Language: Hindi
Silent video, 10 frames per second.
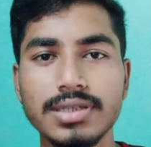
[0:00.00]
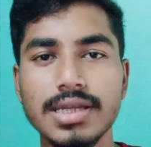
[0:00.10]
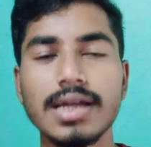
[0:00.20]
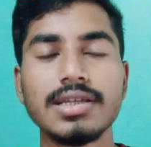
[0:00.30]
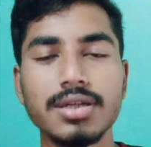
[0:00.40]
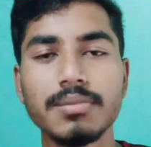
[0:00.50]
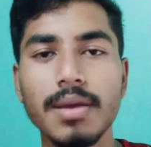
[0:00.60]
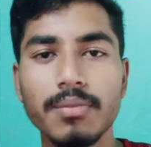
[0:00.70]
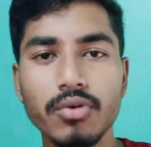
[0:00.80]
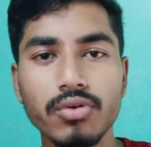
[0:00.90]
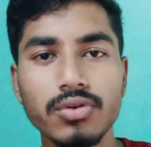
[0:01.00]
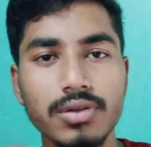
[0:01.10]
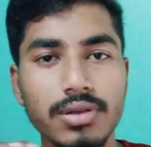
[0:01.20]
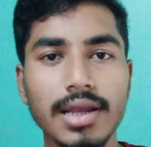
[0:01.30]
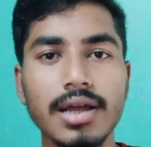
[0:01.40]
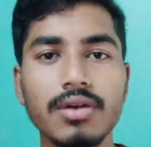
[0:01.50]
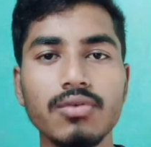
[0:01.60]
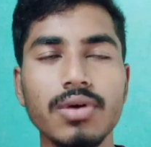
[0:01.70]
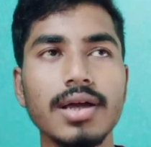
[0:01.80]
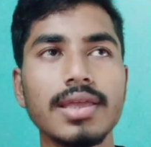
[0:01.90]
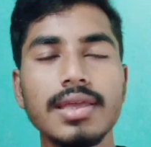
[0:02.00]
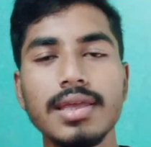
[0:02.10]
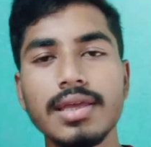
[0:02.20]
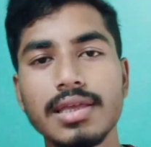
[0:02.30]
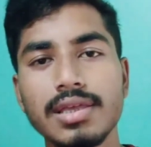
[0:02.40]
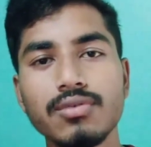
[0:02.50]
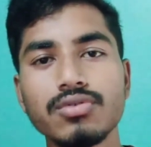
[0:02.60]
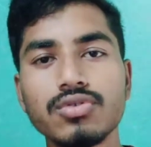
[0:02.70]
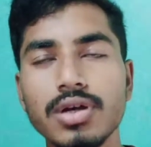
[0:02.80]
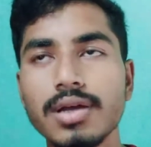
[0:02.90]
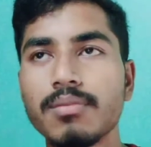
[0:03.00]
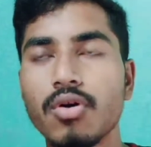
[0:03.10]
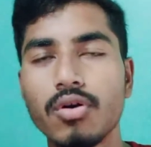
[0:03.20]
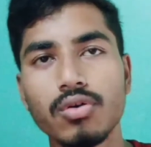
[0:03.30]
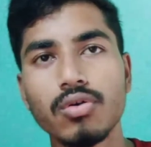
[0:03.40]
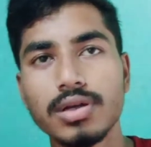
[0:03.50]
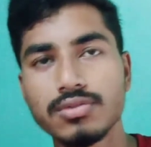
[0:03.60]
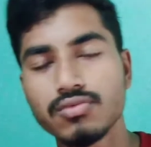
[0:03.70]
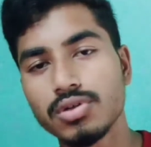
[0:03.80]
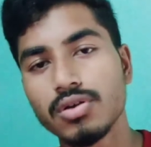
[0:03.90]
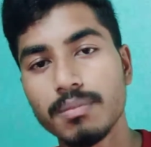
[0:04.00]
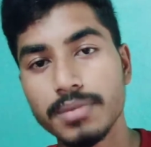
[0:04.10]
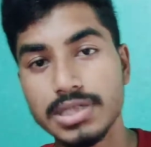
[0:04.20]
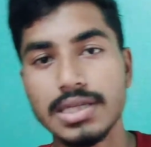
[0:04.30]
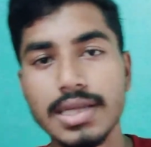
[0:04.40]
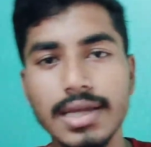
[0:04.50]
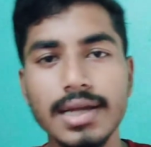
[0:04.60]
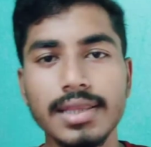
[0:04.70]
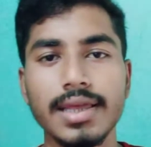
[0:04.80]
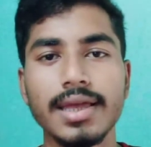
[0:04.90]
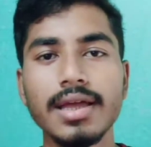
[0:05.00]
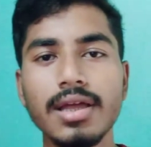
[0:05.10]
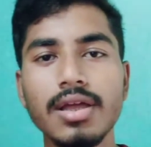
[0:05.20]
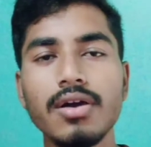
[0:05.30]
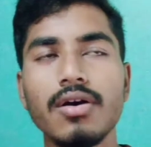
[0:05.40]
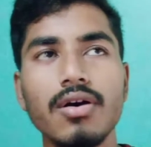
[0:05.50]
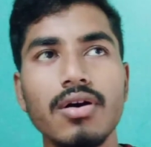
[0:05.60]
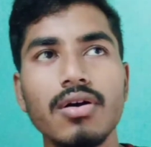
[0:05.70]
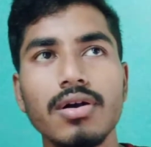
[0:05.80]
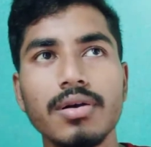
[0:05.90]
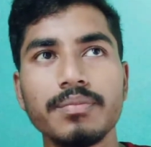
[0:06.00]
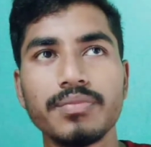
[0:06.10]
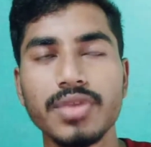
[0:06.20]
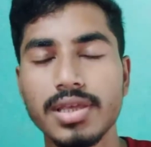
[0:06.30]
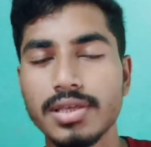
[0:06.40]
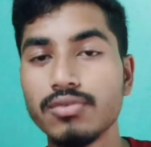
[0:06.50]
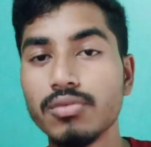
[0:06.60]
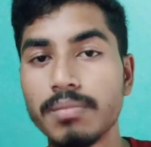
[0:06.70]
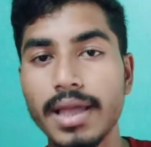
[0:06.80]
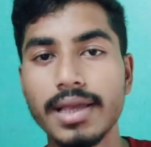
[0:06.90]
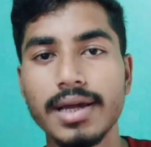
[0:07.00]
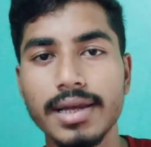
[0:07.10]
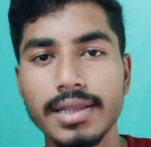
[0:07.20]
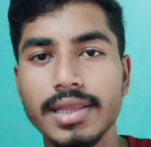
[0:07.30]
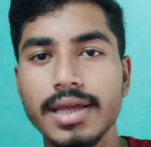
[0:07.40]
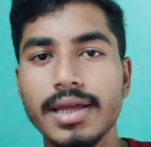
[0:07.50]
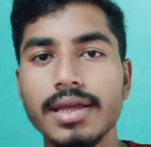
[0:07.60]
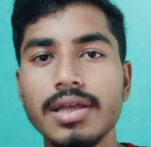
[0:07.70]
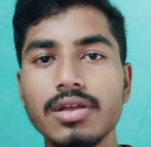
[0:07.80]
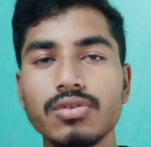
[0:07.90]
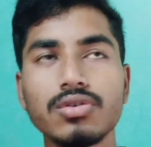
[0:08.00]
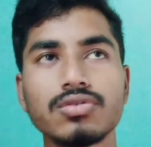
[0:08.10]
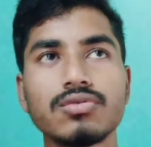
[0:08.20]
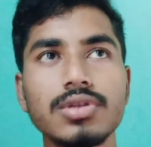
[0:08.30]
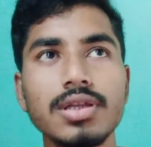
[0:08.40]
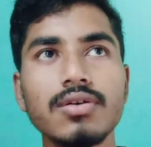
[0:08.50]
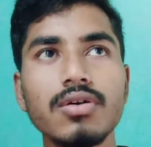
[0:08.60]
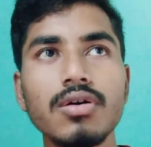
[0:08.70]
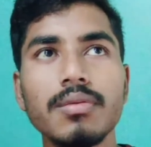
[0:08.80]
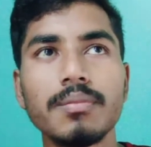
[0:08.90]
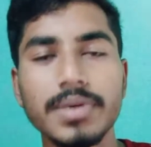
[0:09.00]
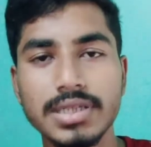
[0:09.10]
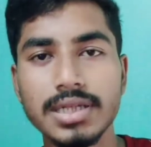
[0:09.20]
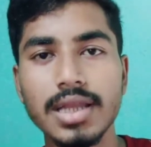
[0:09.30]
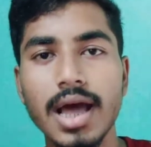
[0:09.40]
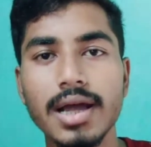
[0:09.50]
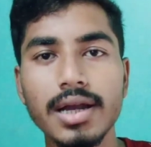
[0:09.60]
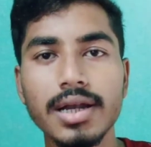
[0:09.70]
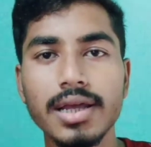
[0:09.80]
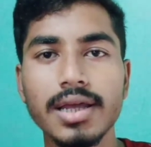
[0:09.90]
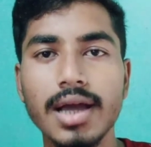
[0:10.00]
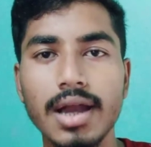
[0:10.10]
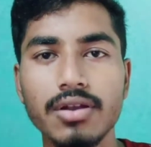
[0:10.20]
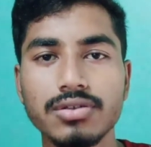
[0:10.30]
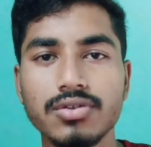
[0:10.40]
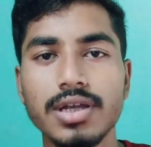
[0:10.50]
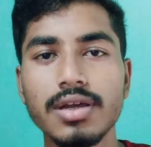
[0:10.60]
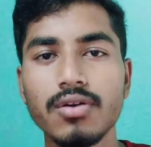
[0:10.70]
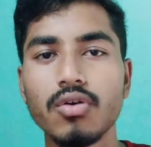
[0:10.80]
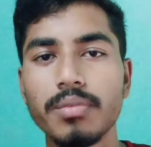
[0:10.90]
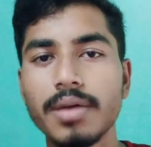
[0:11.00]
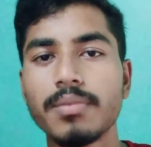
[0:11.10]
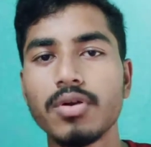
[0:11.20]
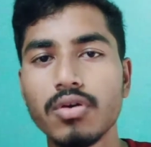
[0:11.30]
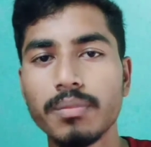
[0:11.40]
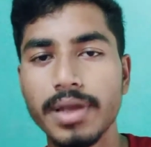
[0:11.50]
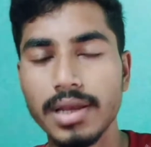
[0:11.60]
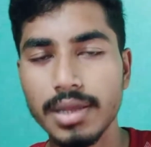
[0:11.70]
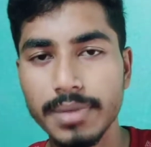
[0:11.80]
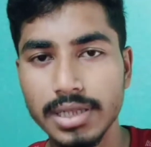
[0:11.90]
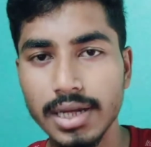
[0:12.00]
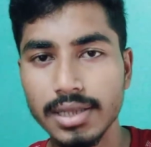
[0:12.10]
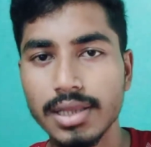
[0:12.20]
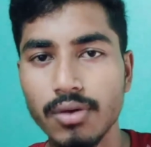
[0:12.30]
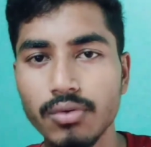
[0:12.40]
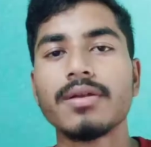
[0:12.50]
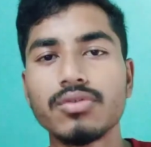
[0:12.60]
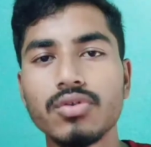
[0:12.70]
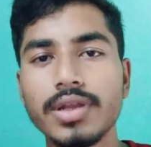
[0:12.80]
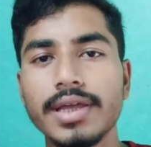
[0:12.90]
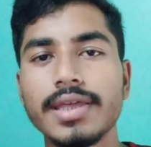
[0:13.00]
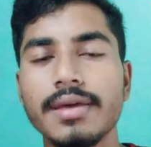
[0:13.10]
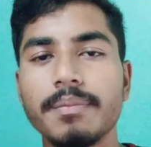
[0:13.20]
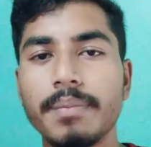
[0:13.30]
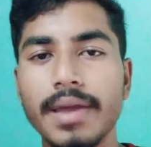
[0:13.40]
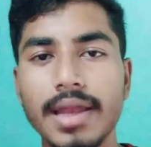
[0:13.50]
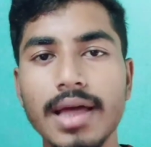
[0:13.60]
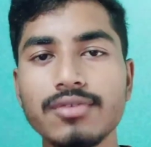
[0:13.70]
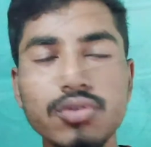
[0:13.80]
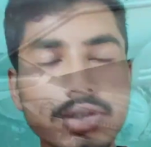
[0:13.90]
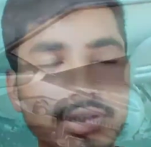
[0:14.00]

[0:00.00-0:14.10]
इसका रीज़न मैं आप लोगों को शेयर कर दूंगा कि क्यों जो है बहुत लोग स्कूटी को पसंद नहीं करते हैं और क्यों बाइक खरीदते हैं तो स्कूटी को पसंद ना करने के कारण जो है वो मैं आप लोगों को पहले बता देता हूँ तो देखिए पहला जो